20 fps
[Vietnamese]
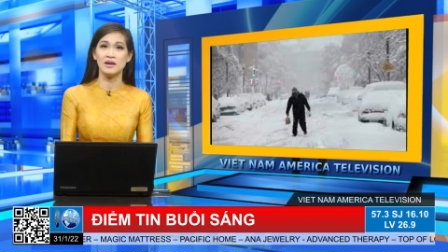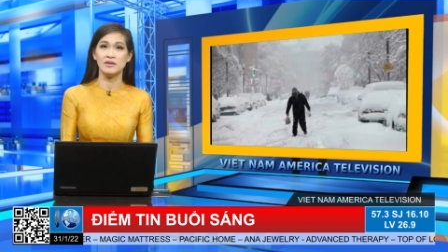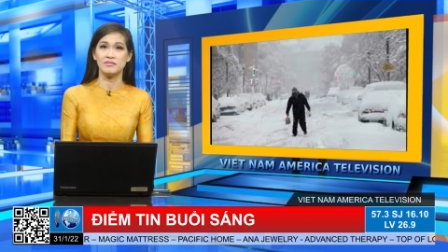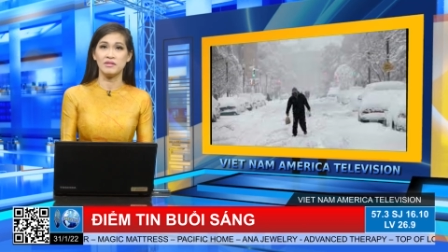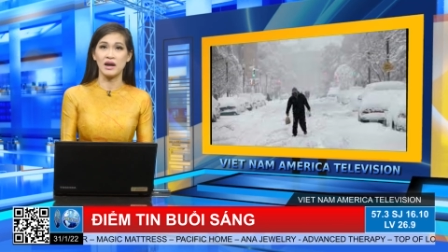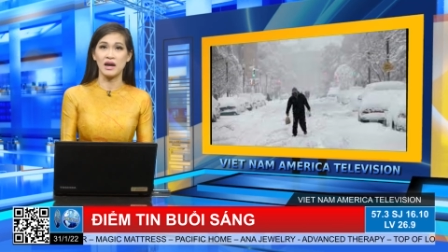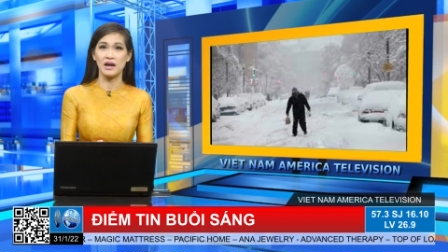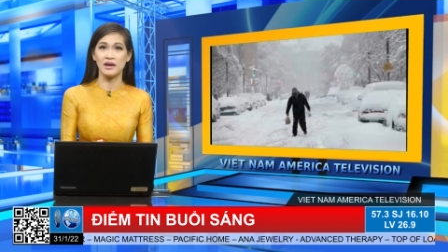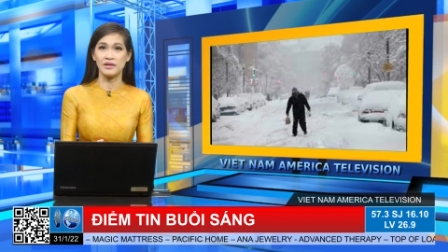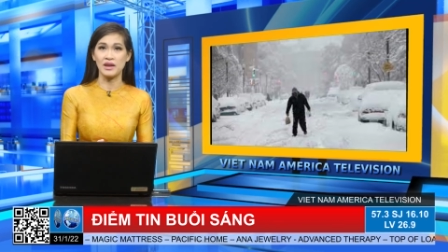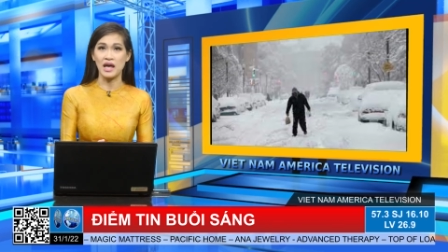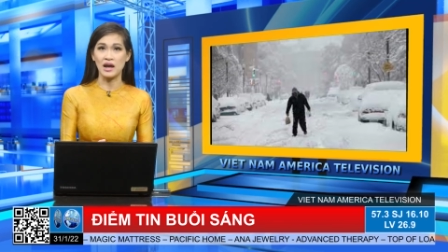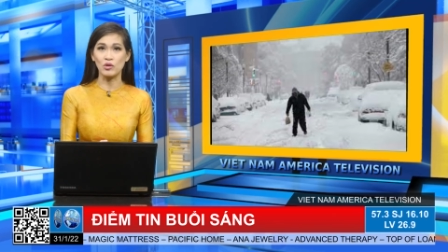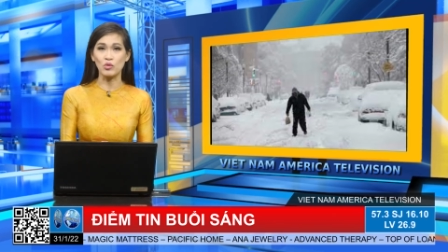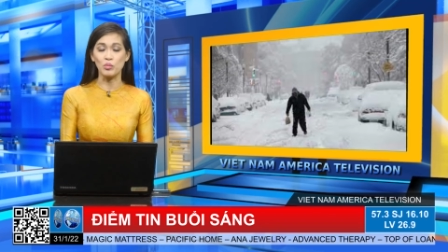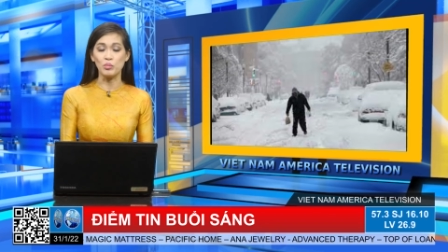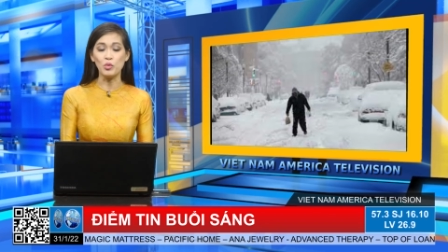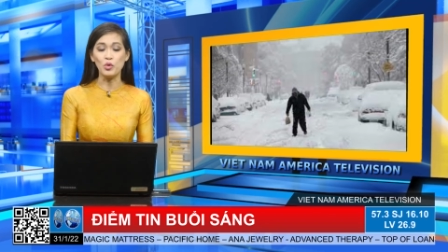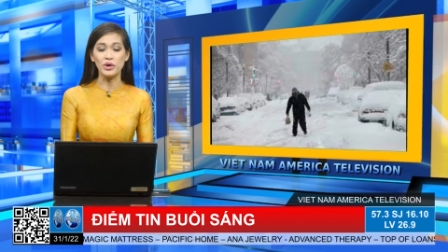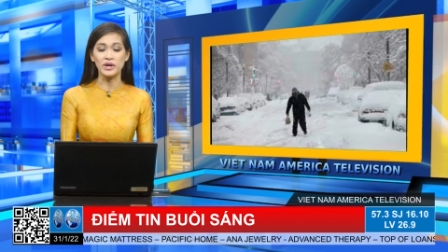và đã
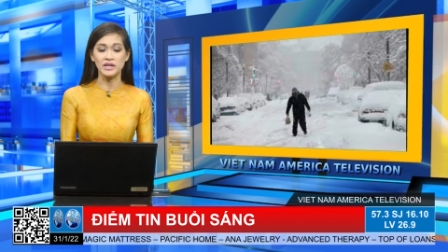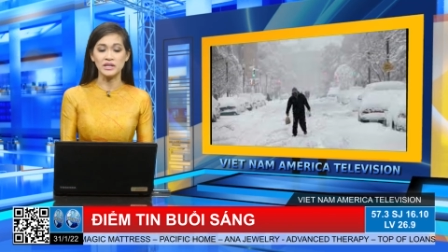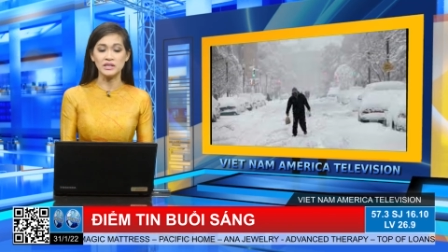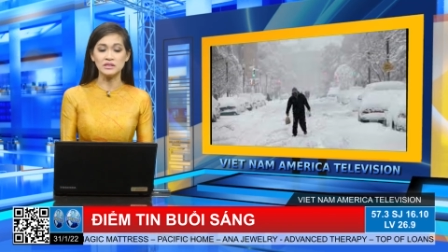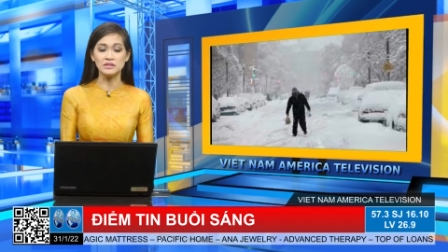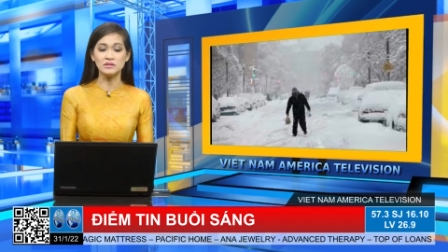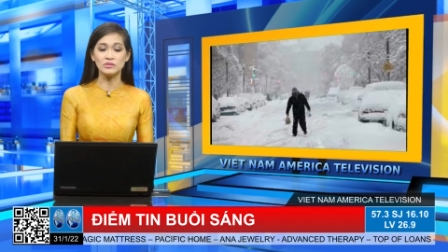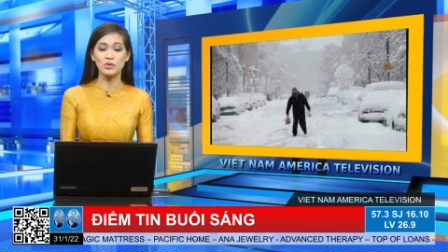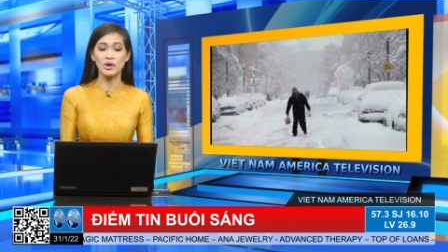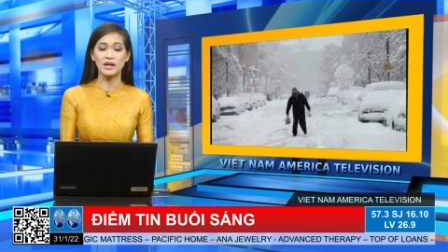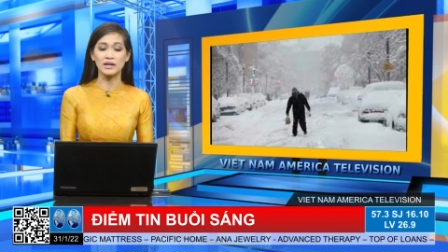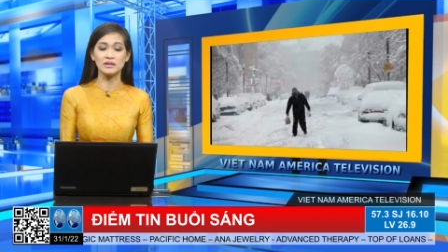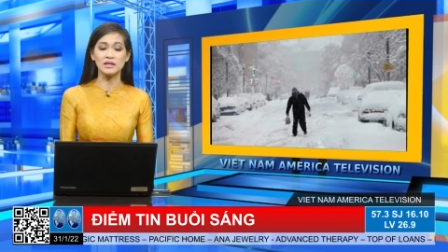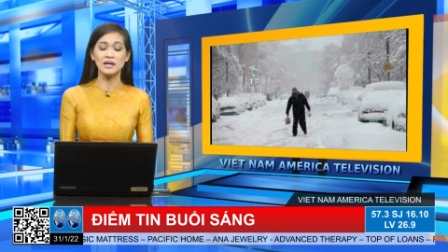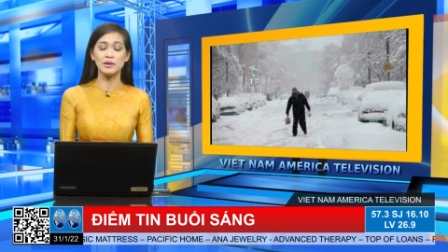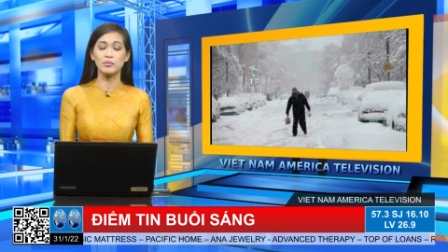cũng hủy khoảng là